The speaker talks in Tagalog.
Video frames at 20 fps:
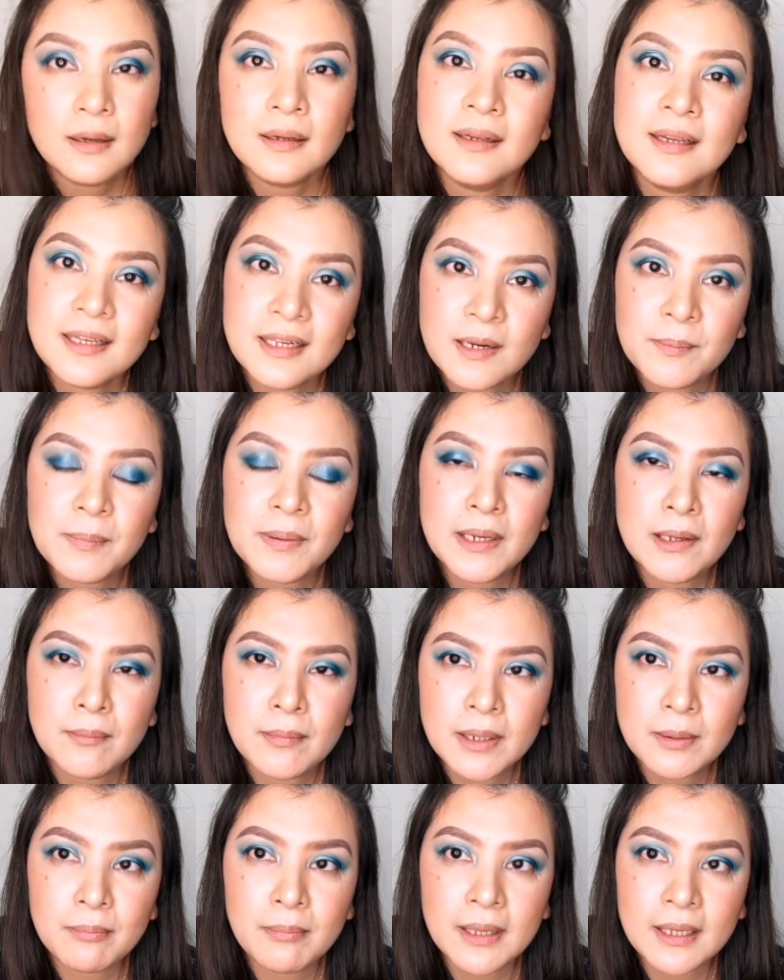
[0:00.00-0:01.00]
Mahirap pala
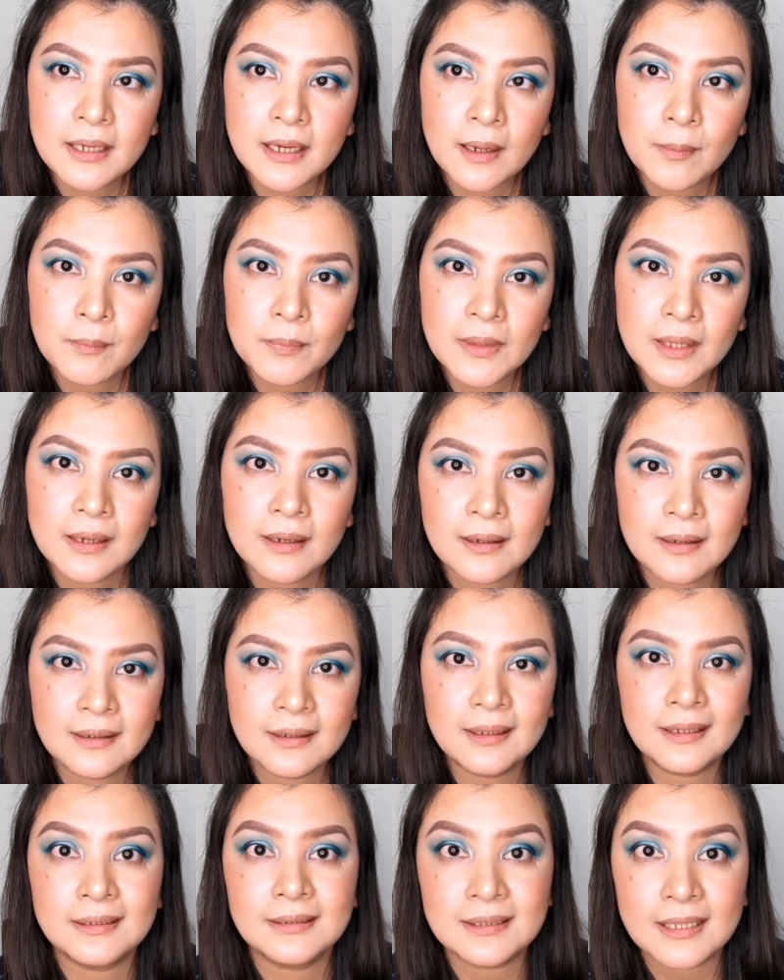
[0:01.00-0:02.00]
mag-makeup ng
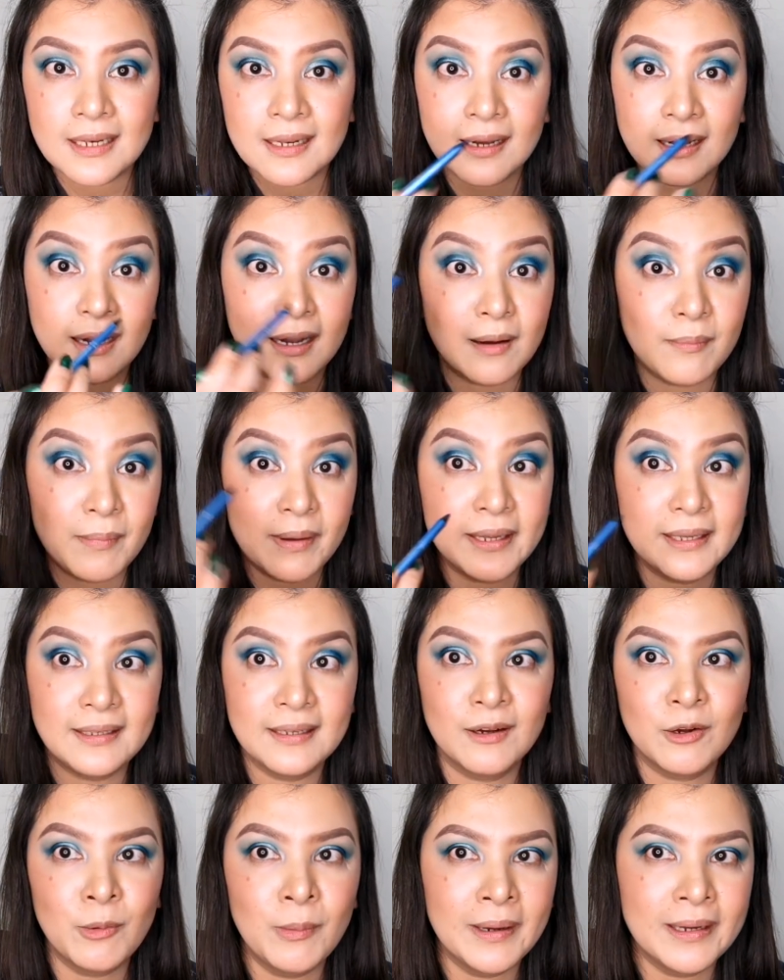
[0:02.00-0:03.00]
iisa lang
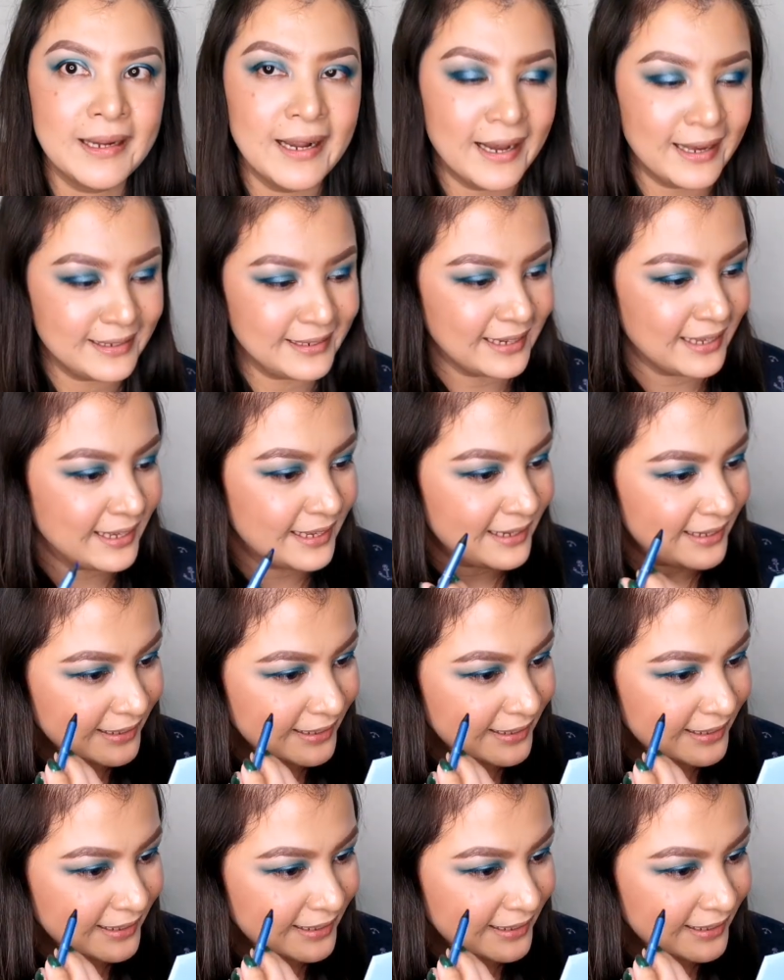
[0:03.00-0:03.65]
kamay magana.